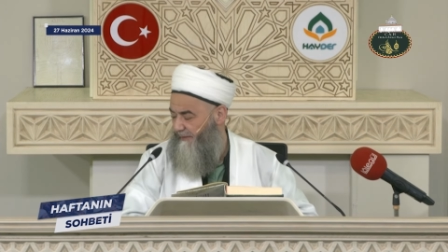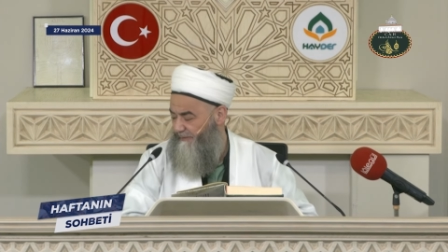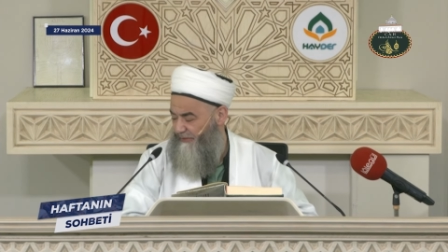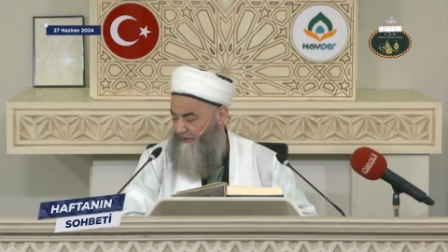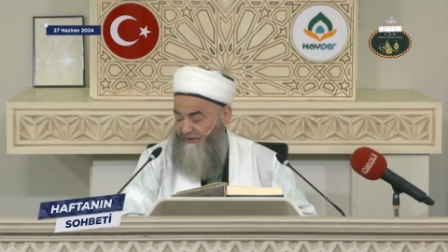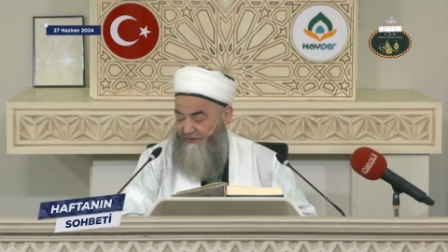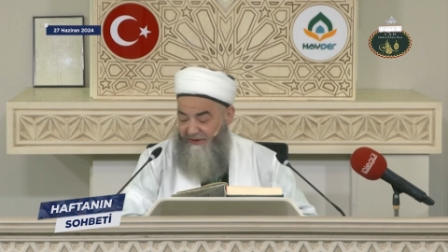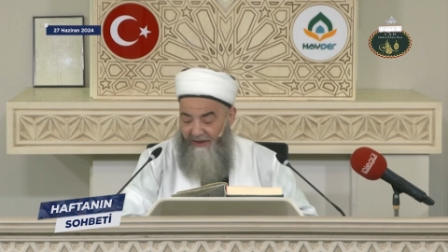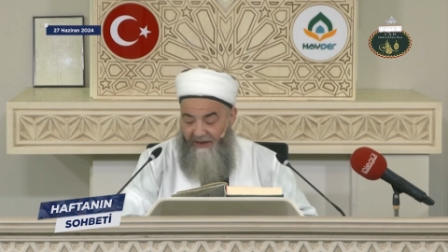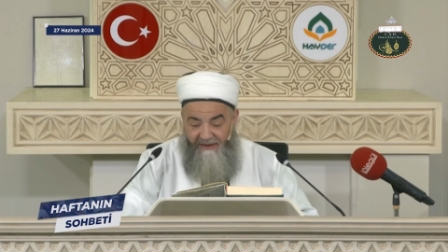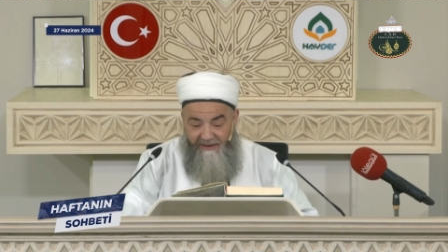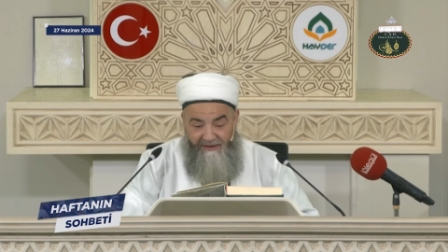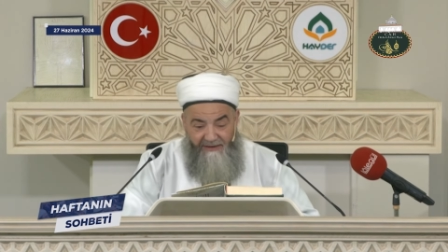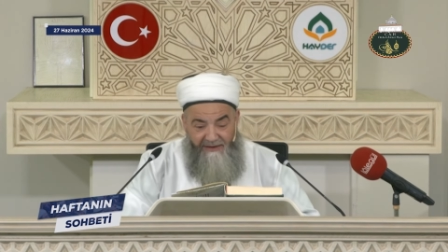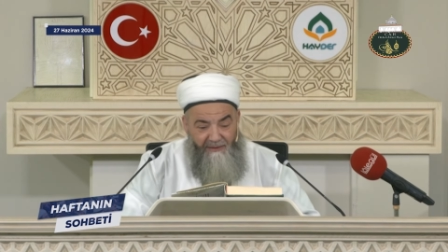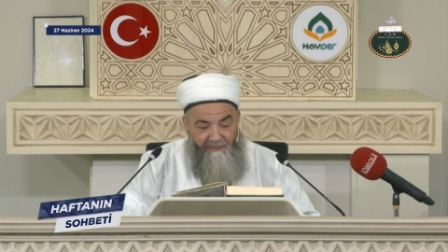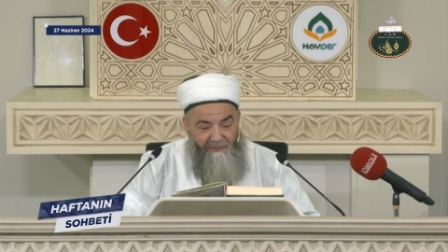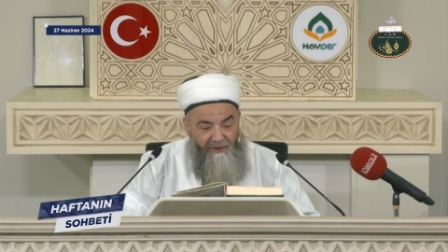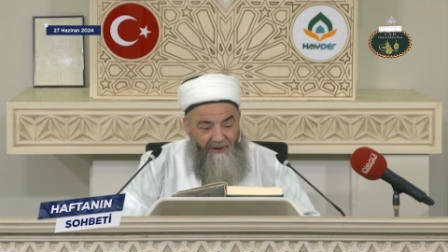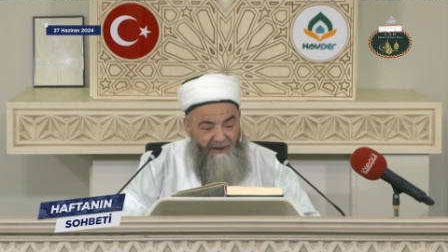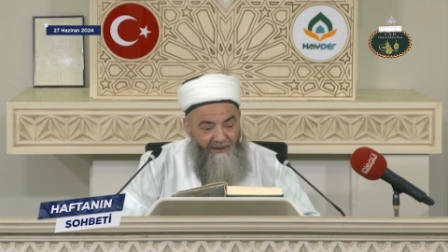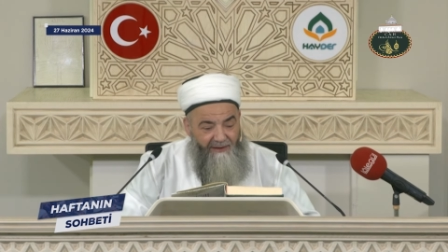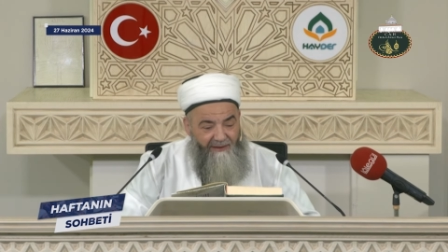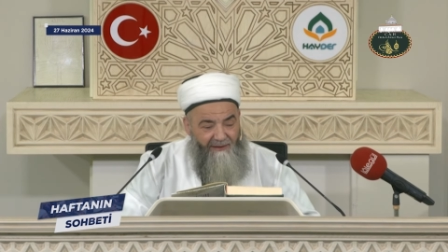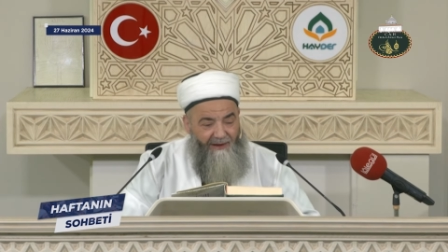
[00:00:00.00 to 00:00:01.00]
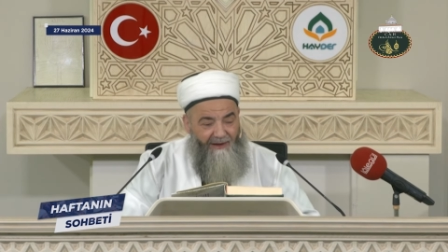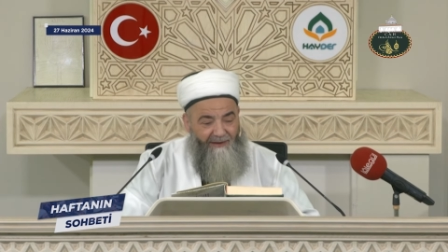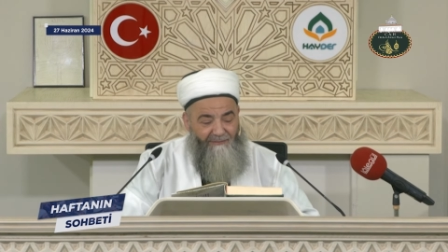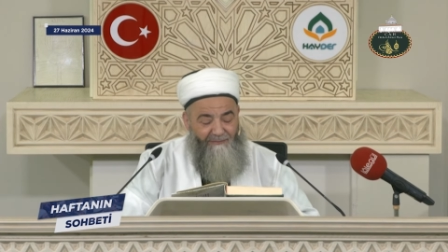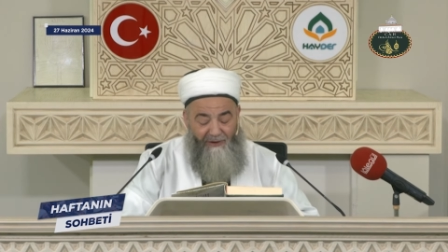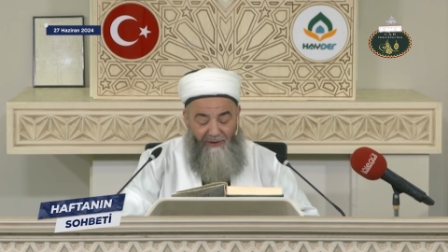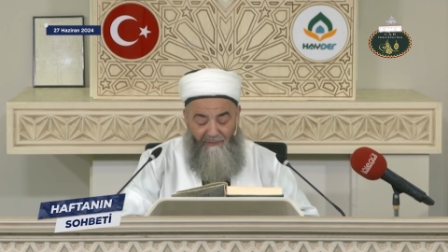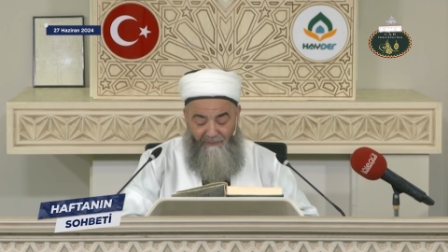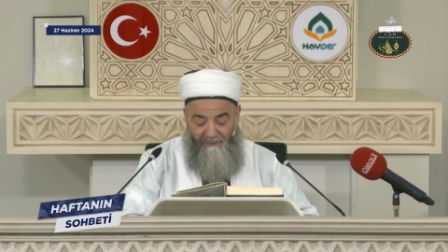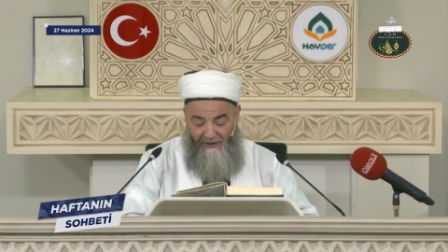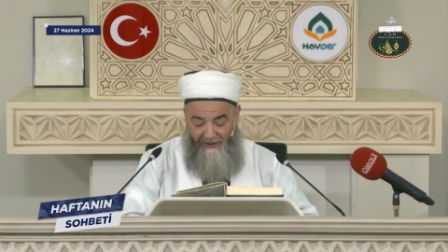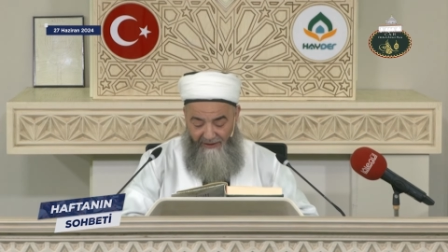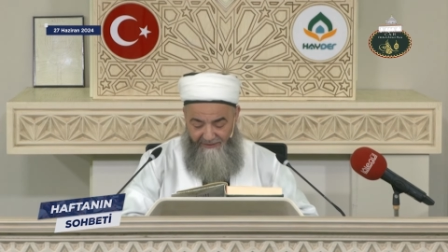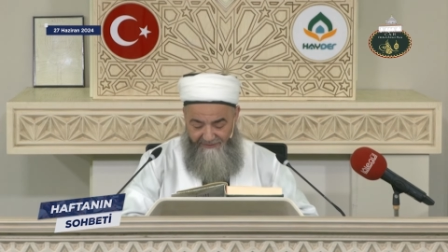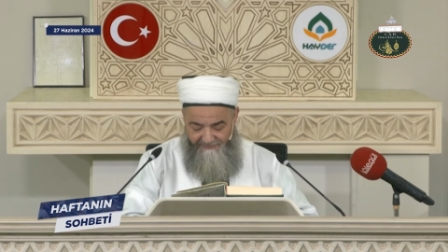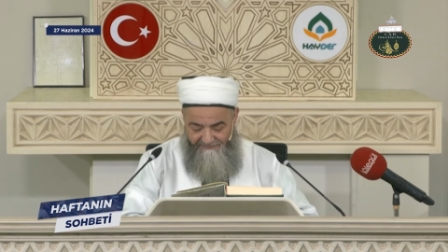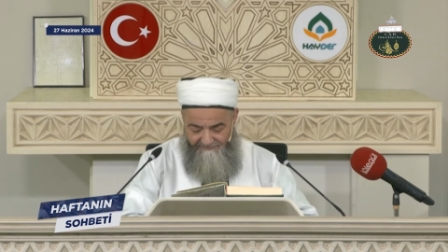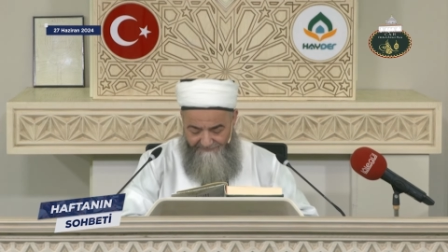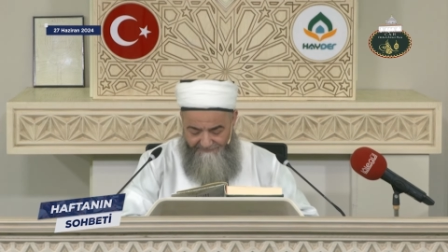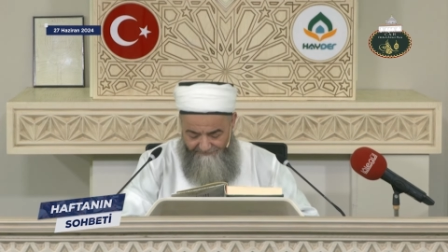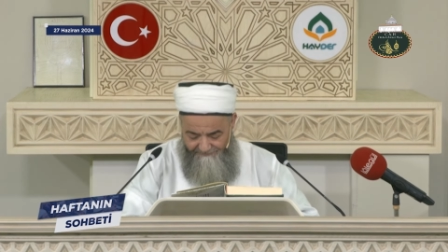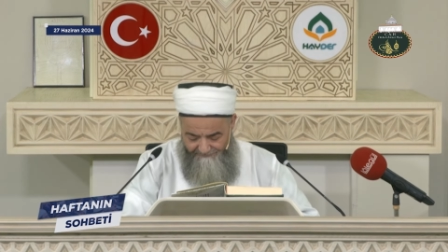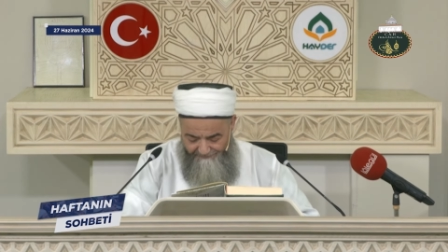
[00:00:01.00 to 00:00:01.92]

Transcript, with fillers: Bir serinleme almam lazım.